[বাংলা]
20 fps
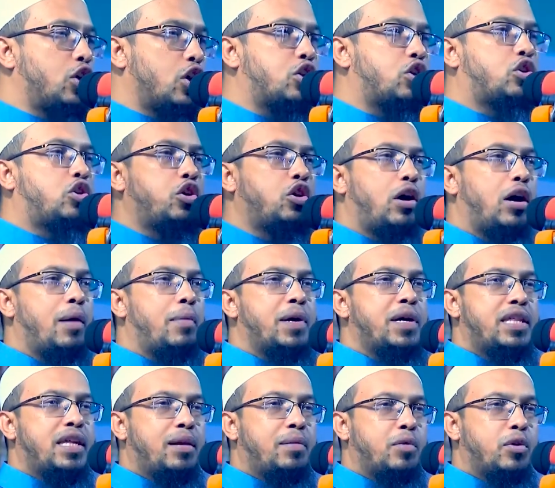তথ্য
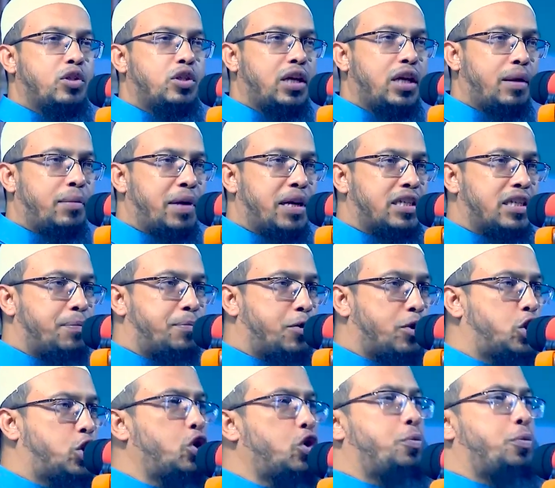আমাদের মধ্যে মাঝে
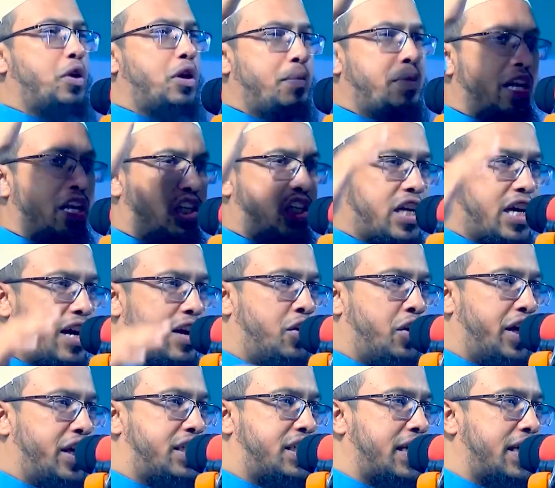প্রচুর পরিমাণে শেয়ার
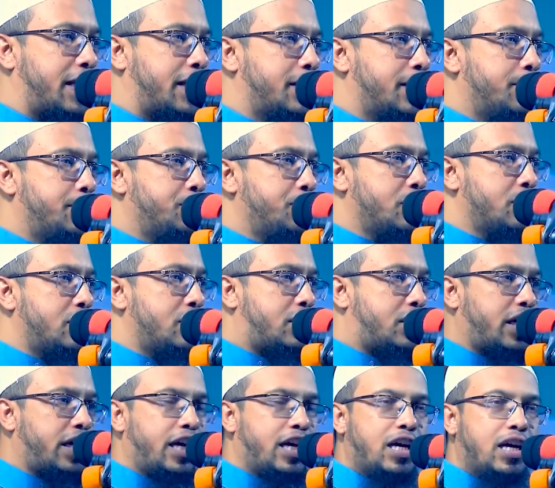হয়েছে
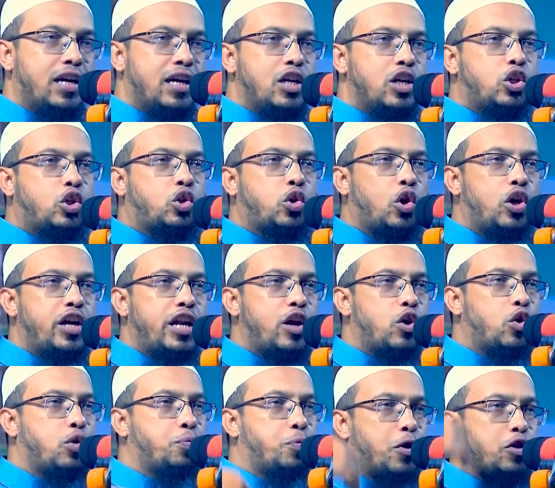যে শরীরে
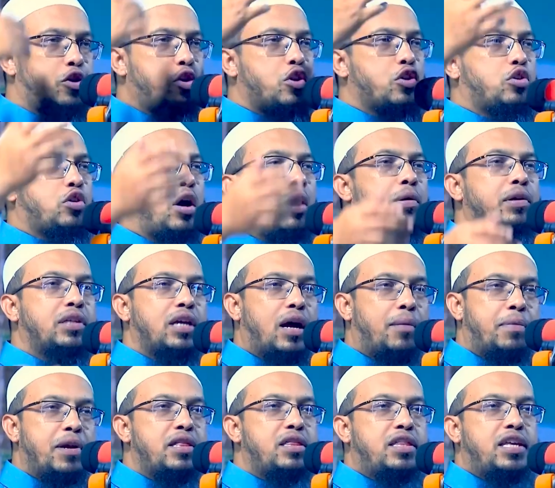রোগ প্রতিরোধ ক্ষমতা
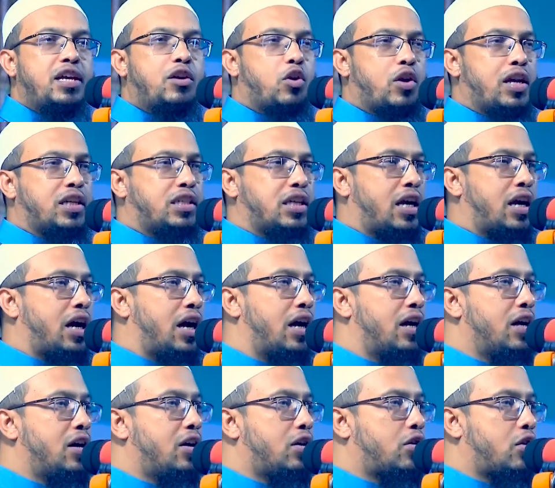বৃদ্ধি করা ছাড়া
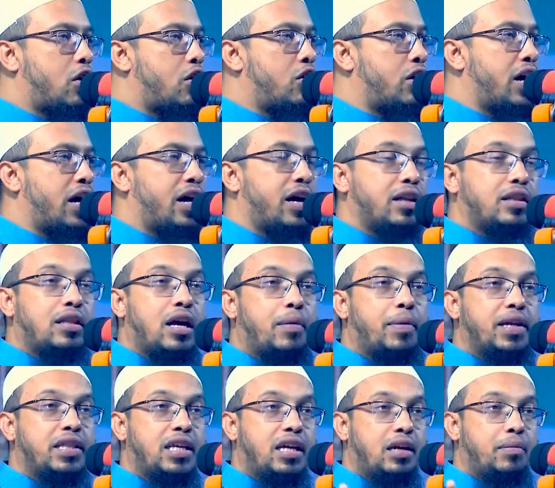করোনার
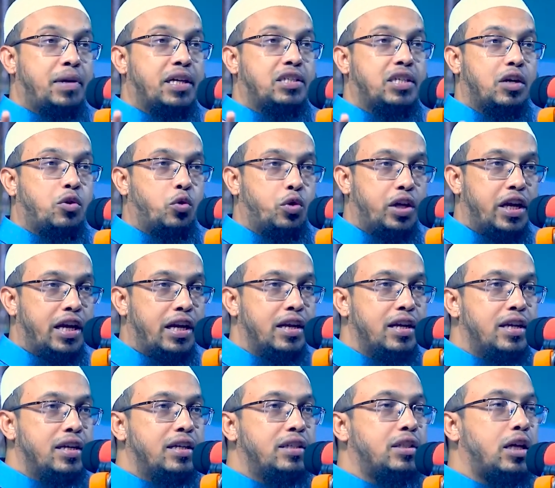থাবা থেকে বাঁচা কঠিন
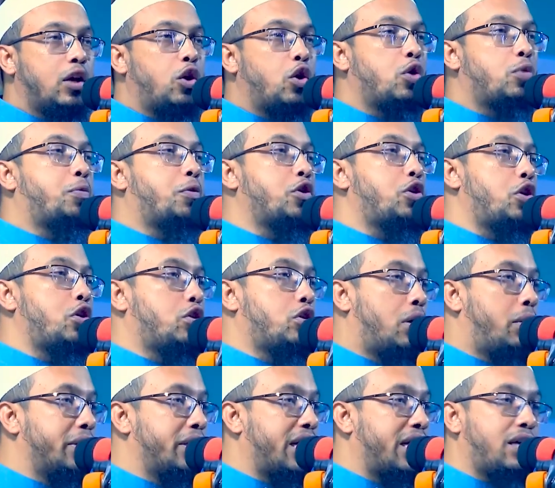তাহলে রোগ প্রতিরোধ
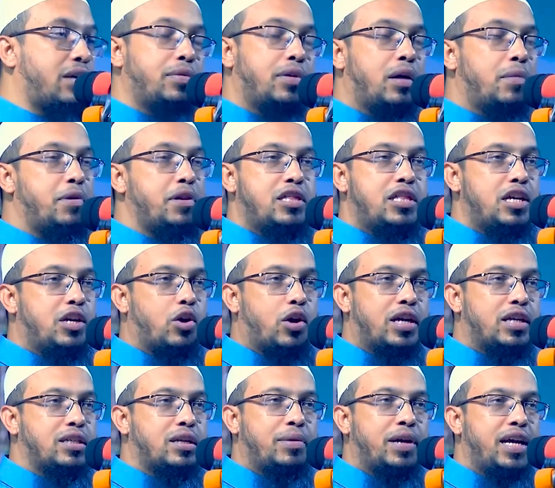ক্ষমতা কিভাবে বৃদ্ধি
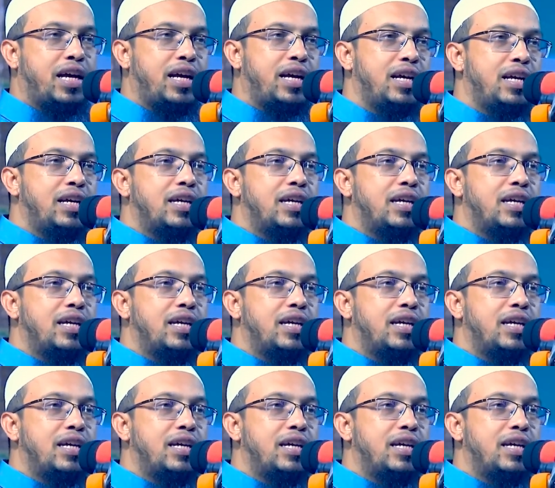করা যাবে